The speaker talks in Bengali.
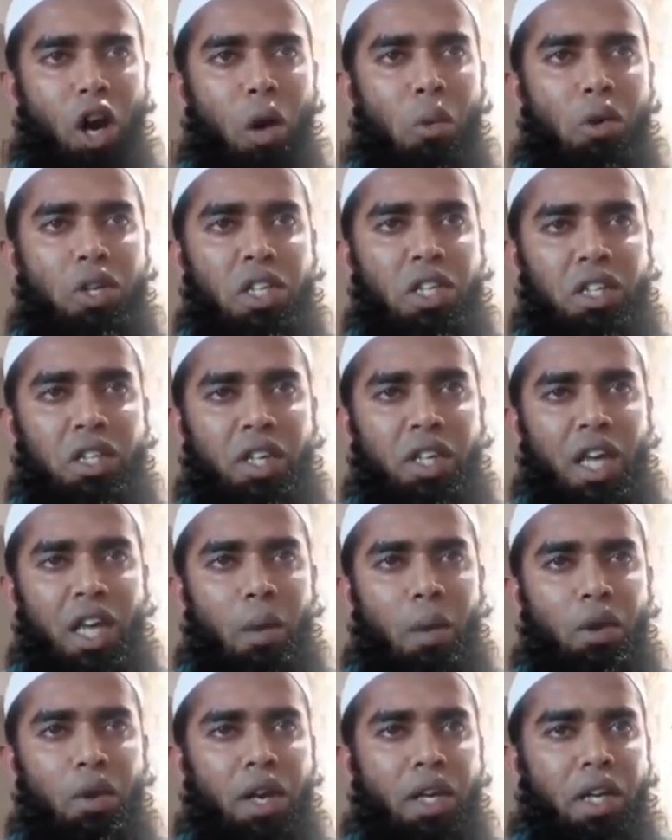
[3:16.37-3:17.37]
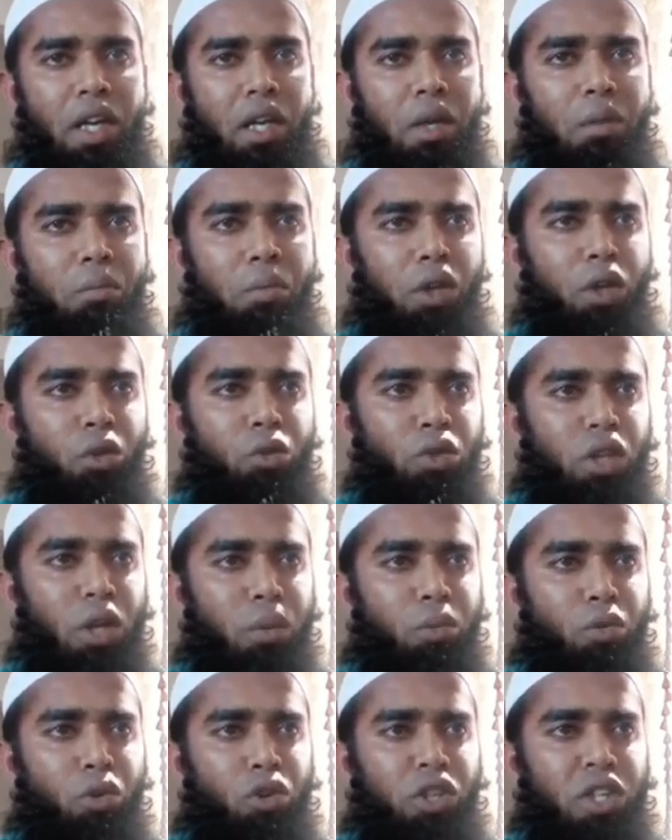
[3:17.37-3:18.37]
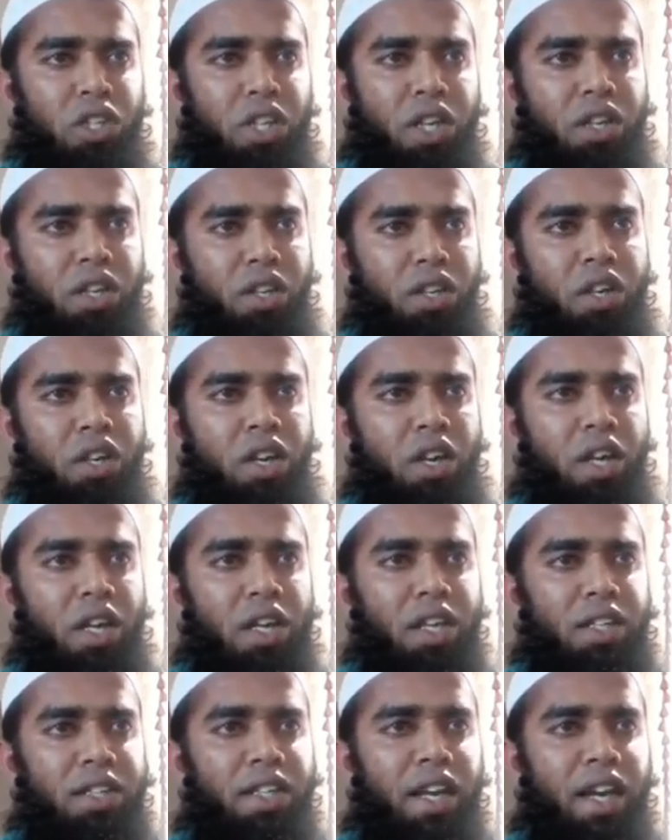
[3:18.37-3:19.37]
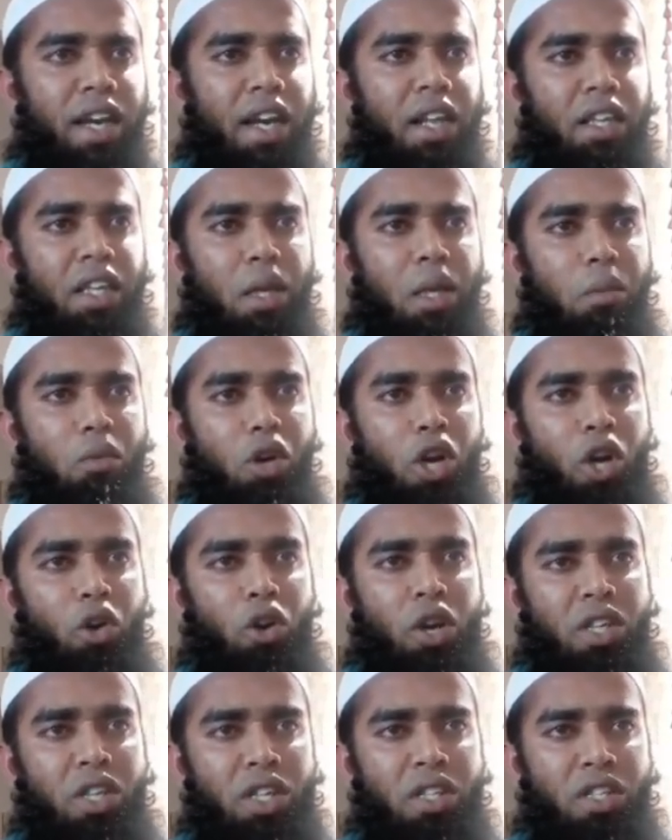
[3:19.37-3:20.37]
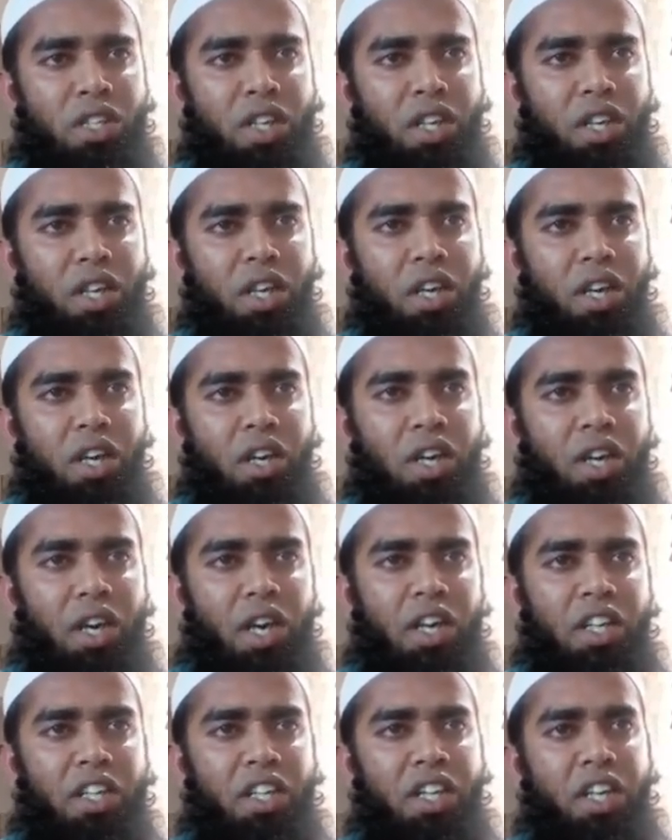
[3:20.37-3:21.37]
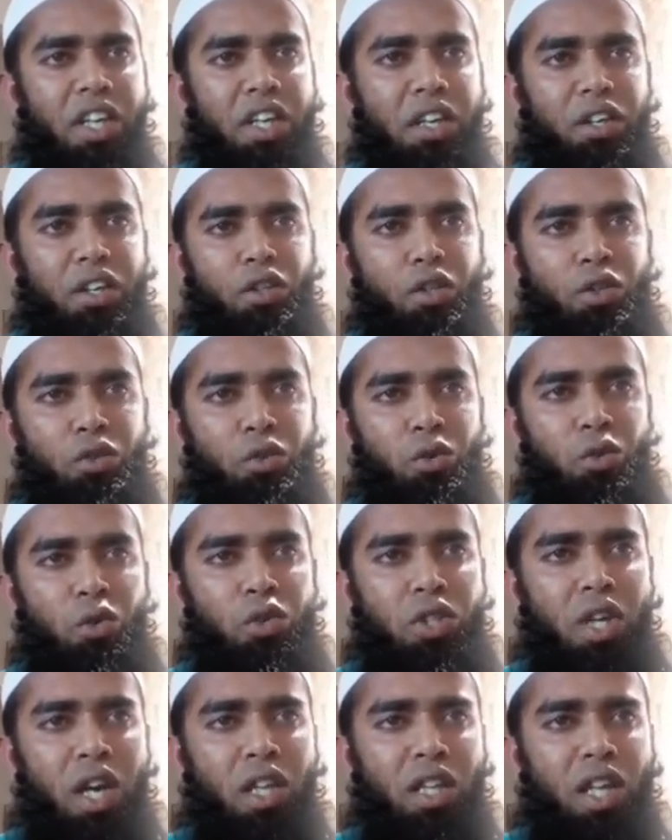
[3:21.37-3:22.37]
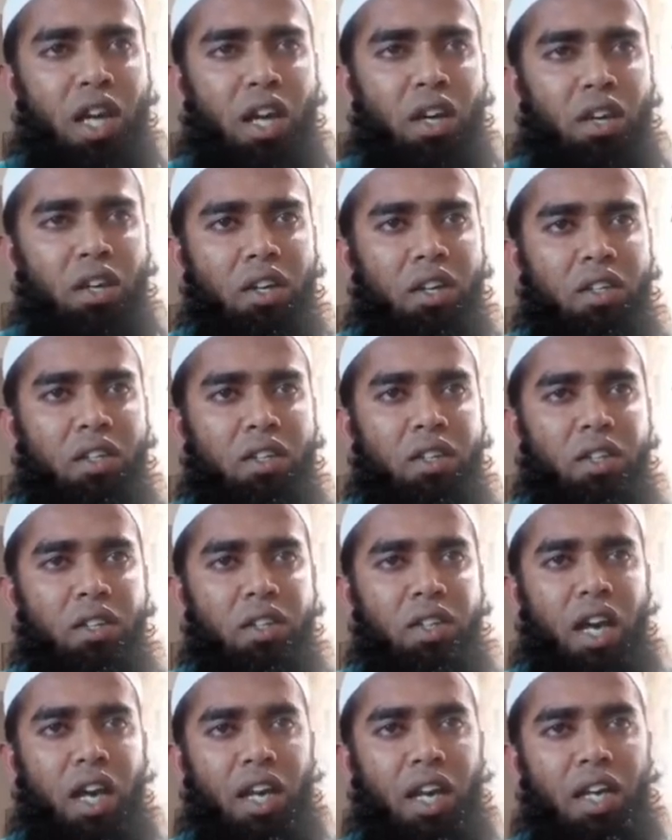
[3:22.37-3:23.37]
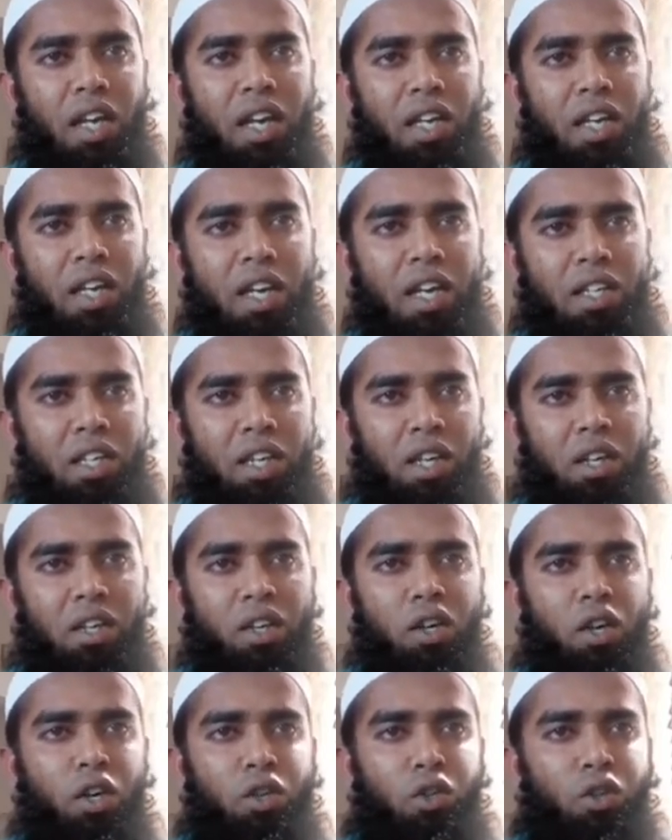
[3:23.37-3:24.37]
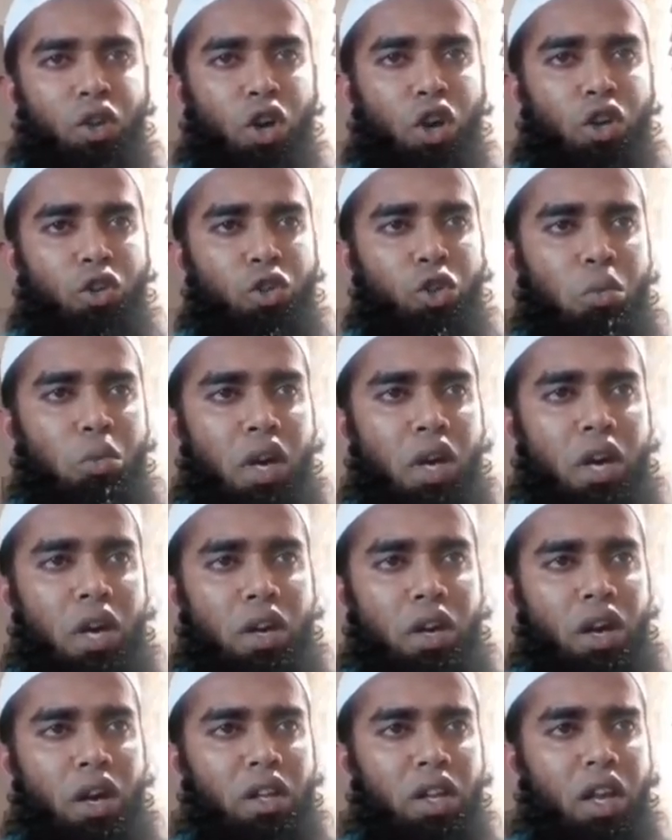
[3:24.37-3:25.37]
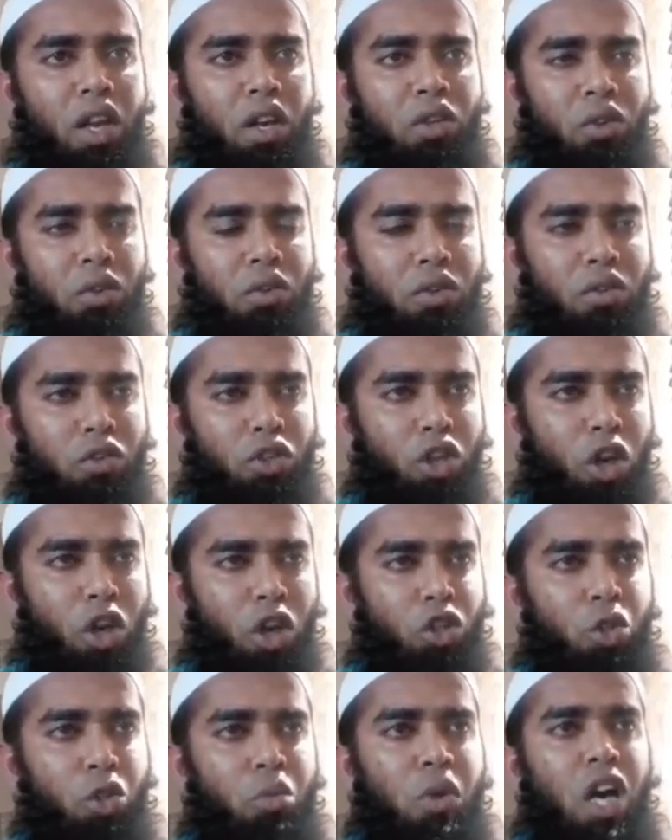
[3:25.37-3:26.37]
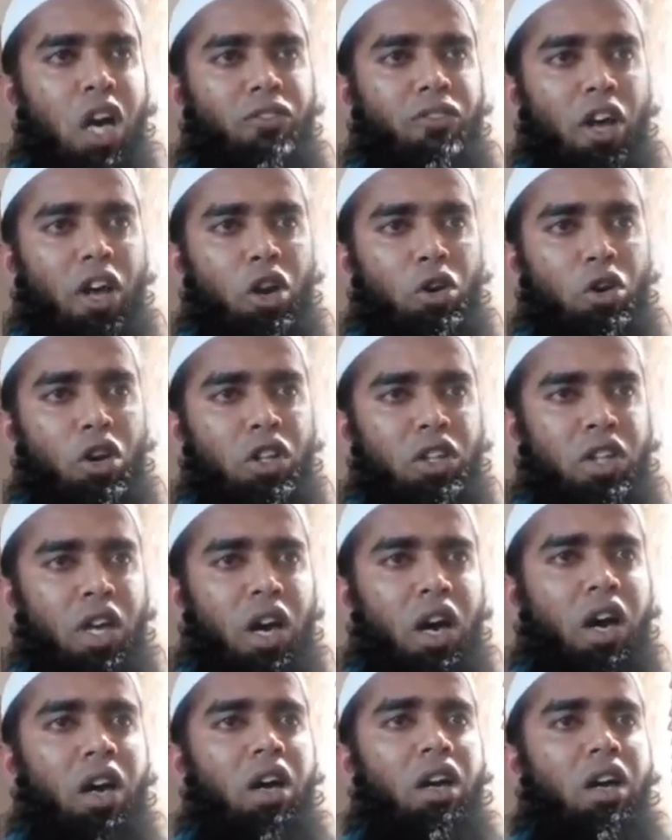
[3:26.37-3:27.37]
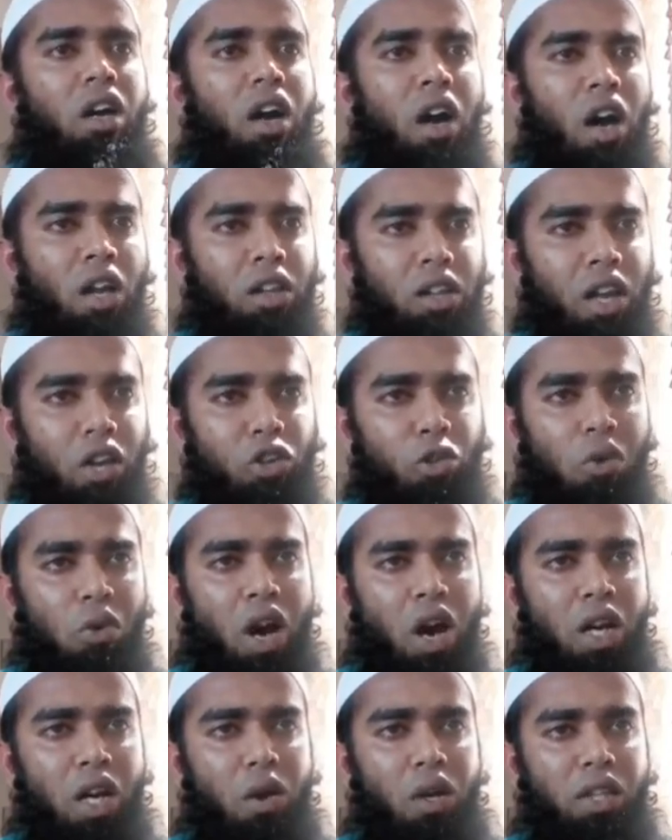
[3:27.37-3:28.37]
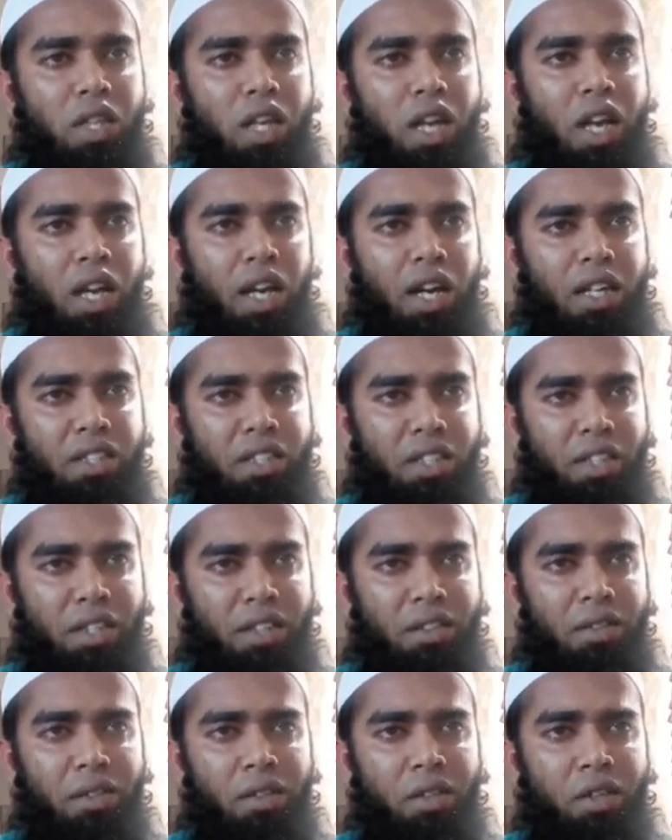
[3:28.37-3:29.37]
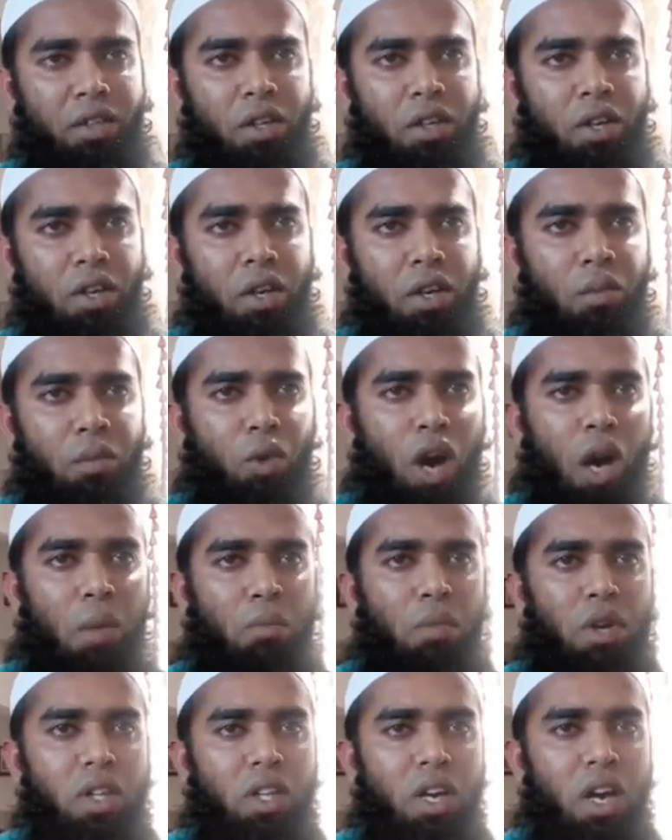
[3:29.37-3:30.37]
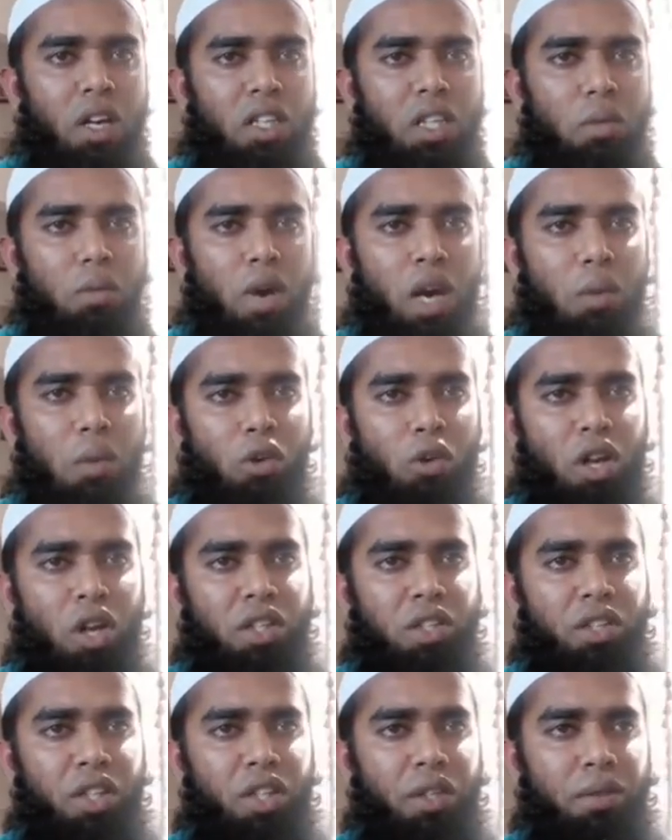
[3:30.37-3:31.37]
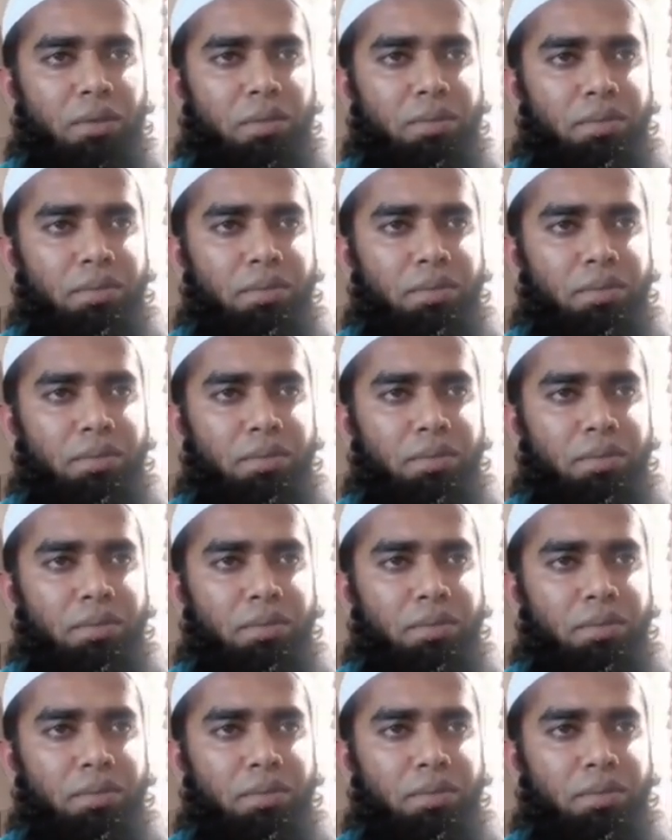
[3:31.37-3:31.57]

অবশেষে তিনি এমন একটি বিন্দুতে পৌঁছেছেন যেখানে তিনি মনে করেছেন যে এই সিঁড়ি সোজা তার তাকে নিয়ে যাচ্ছে জগৎসমূহের আল্লাহ জগৎসমূহের পালনকর্তা আল্লাহ সুবাহানা তালার কাছে মোহাম্মদ কাসিম আরও বলেন যে